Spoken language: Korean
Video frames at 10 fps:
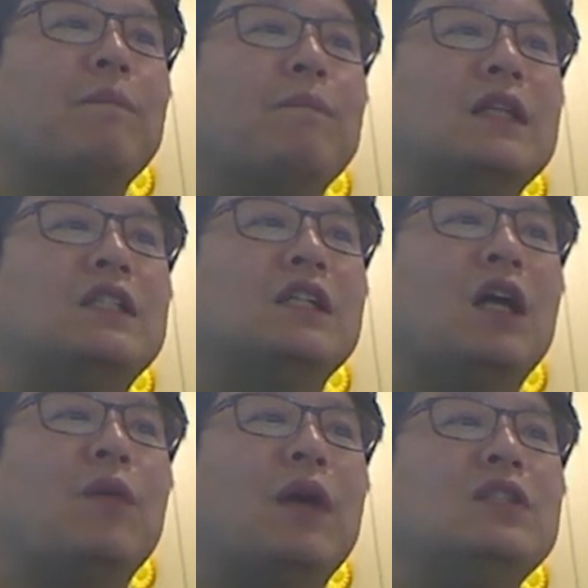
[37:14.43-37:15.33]

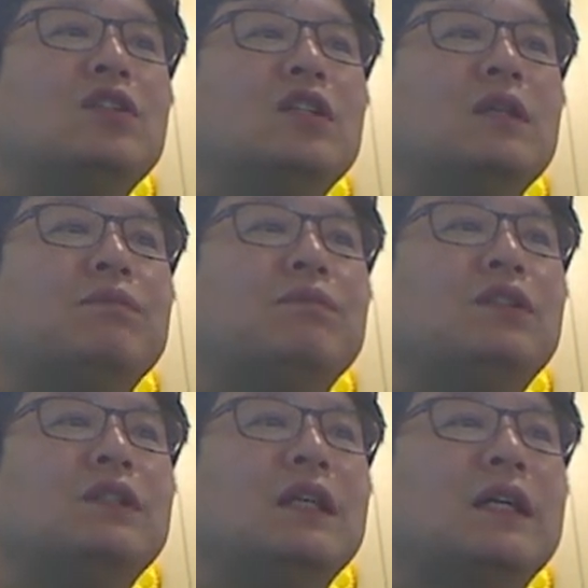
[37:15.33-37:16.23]
마취가 완전히
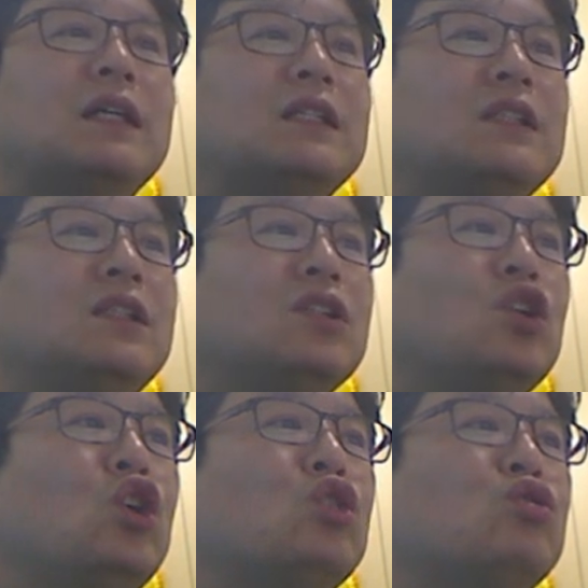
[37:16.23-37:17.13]
풀릴 때까지는
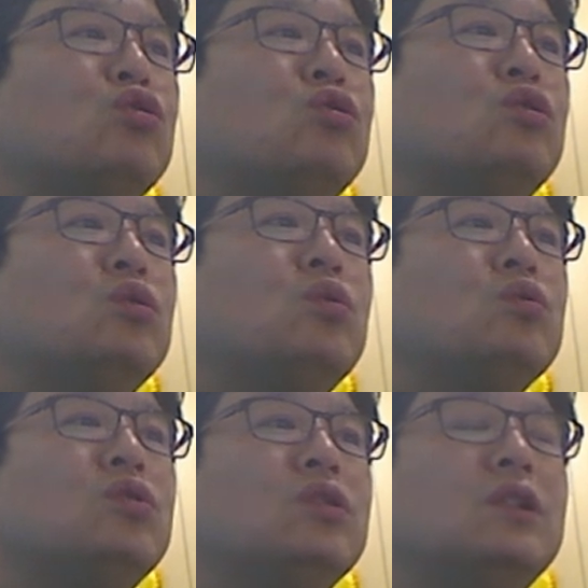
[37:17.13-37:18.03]
수술 후
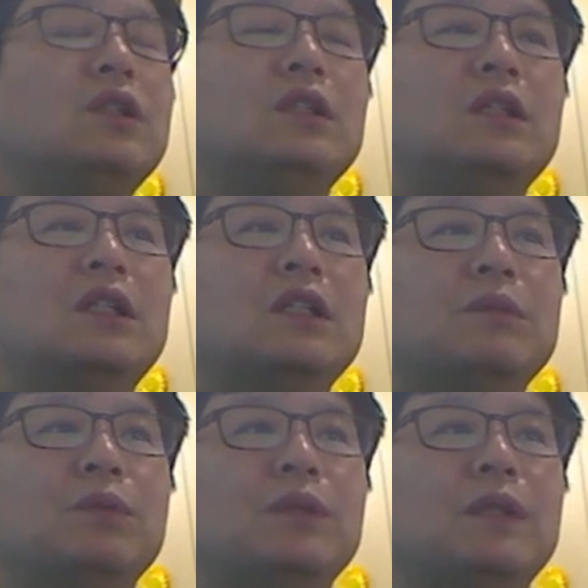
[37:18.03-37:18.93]
통증을 느끼지
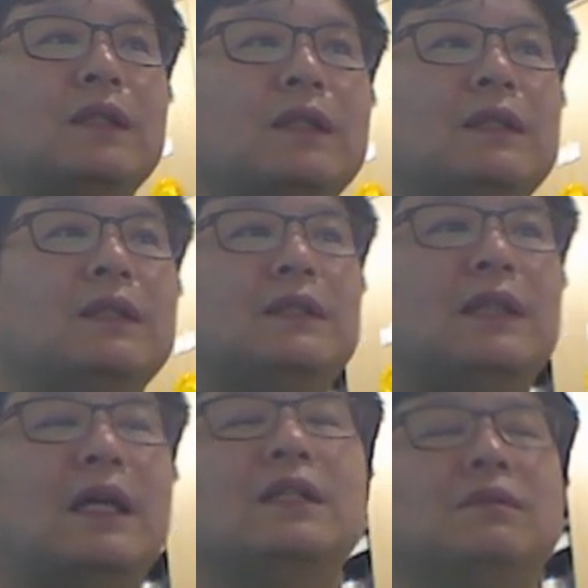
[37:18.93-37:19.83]
못하는
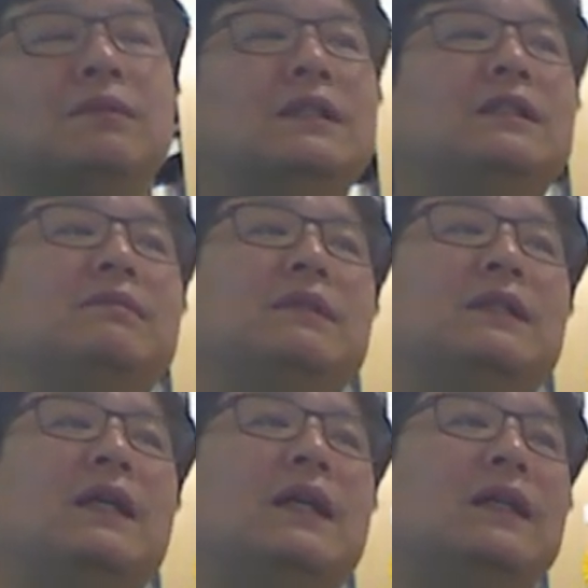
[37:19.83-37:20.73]
장점이
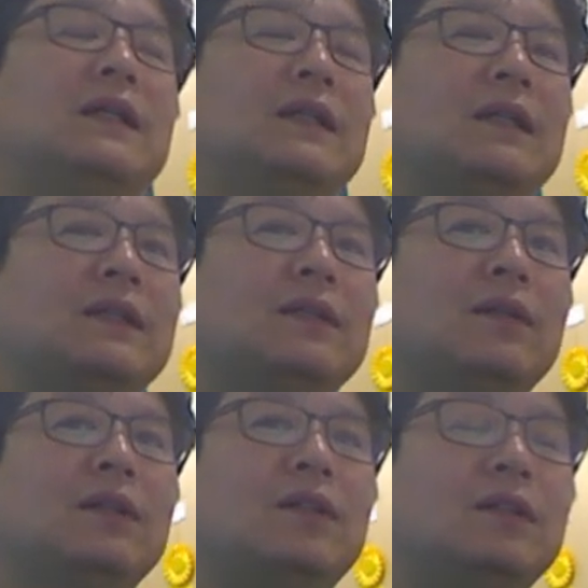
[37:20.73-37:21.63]
있습니다. 그래서
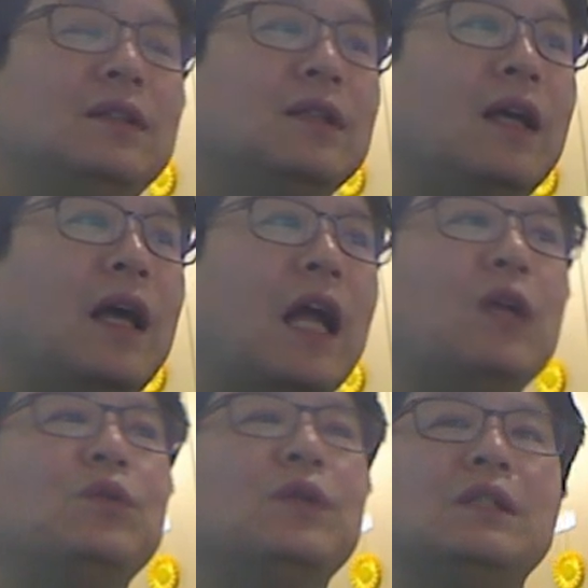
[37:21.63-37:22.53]
이거는
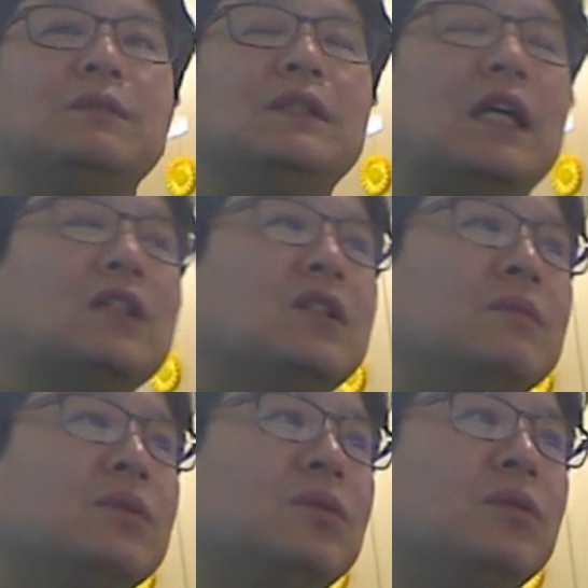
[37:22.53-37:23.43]
알고 계시면
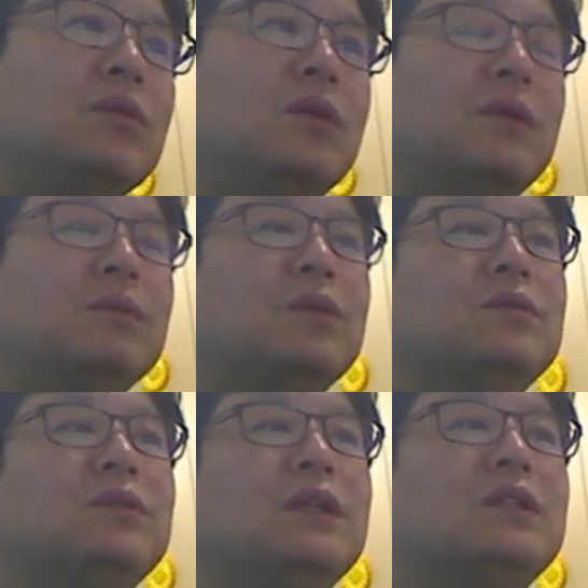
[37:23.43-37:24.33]
장점이고
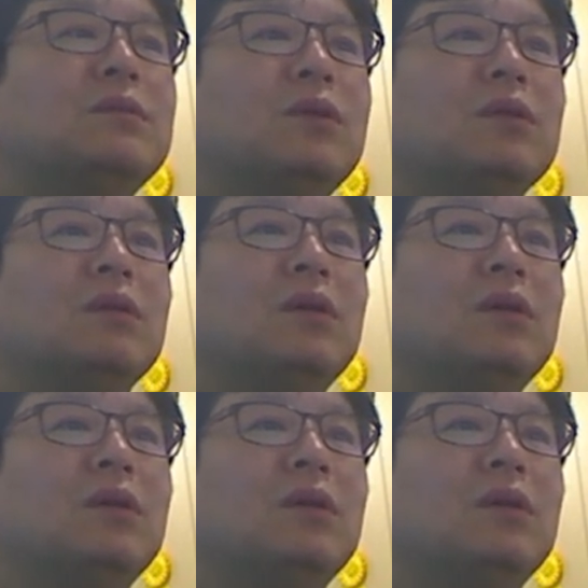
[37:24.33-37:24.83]
모르고 계시면